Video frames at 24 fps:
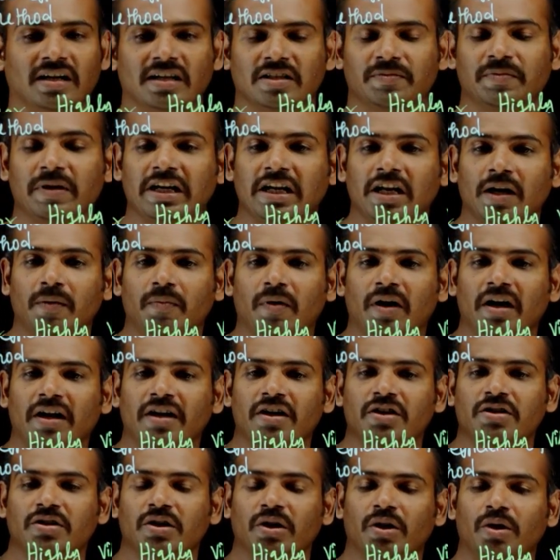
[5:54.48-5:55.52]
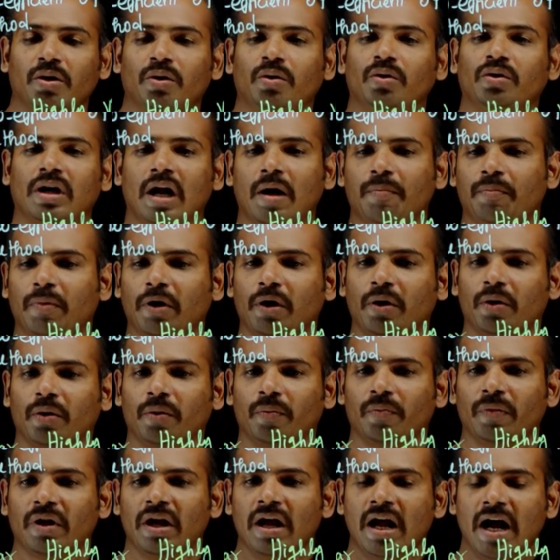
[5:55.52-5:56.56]
ஸ்பெரிக்கல் பாலை என்ன செய்கிறோம் ட்ராப்
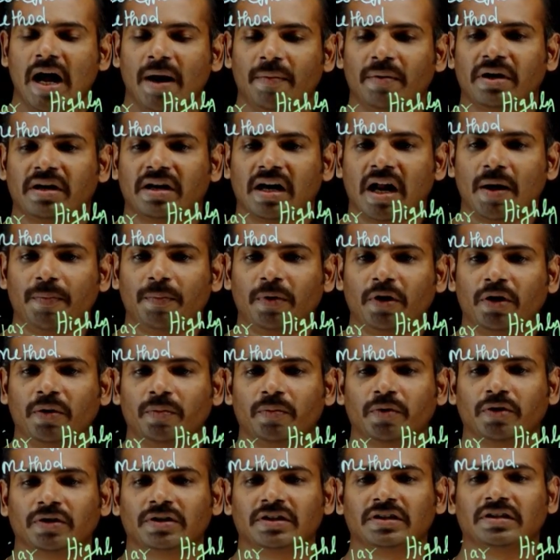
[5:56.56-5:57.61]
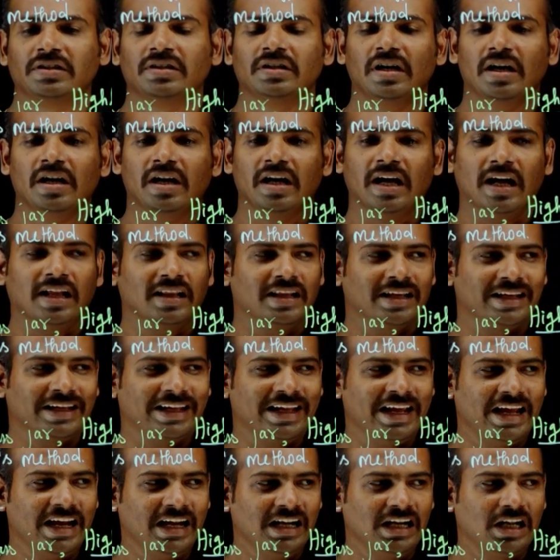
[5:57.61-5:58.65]
பண்ணுறோம் அப்படி ட்ராப் பண்ணும்போது அந்த
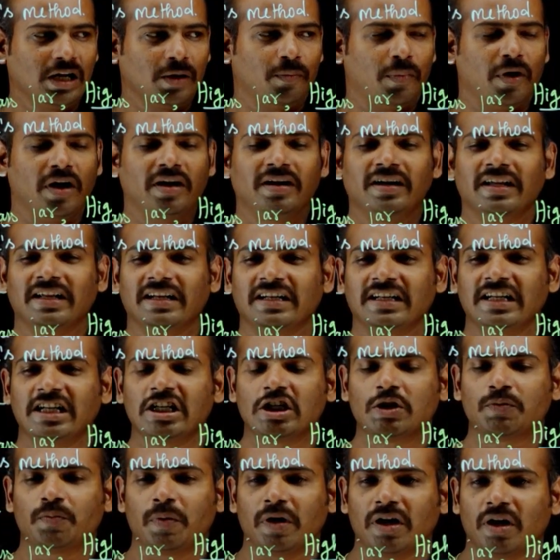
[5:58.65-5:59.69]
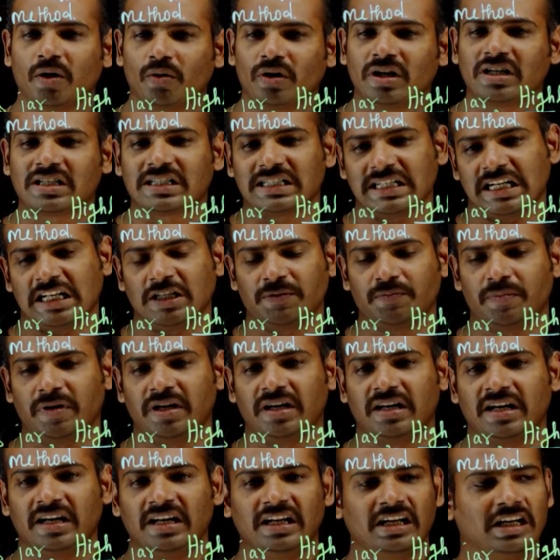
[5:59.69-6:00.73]
ஏன்ற பாயிண்ட்டை ரீச் பண்ணோடனே ஸ்டார்ட்
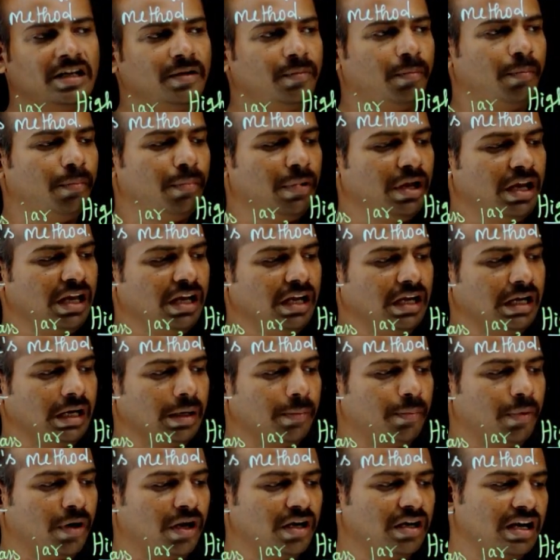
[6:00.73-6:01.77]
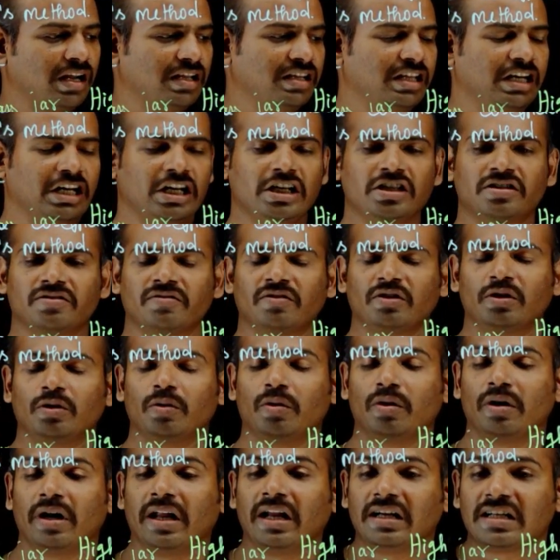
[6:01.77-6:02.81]
பண்ணுறீங்க பீன்ற பாயிண்டில் அதை ரீச்
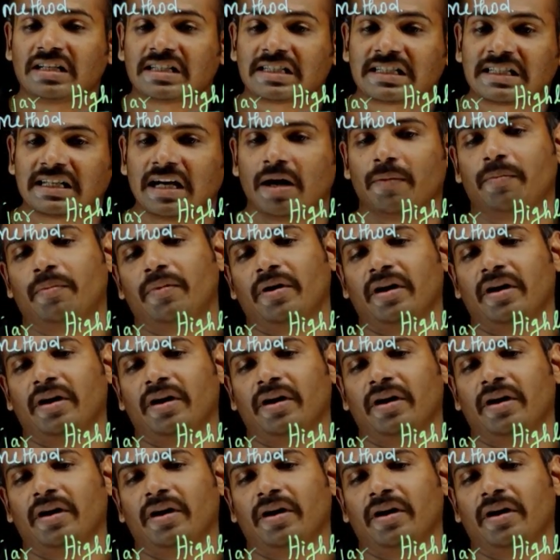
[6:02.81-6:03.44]
பண்ணோடனே ஸ்டாப்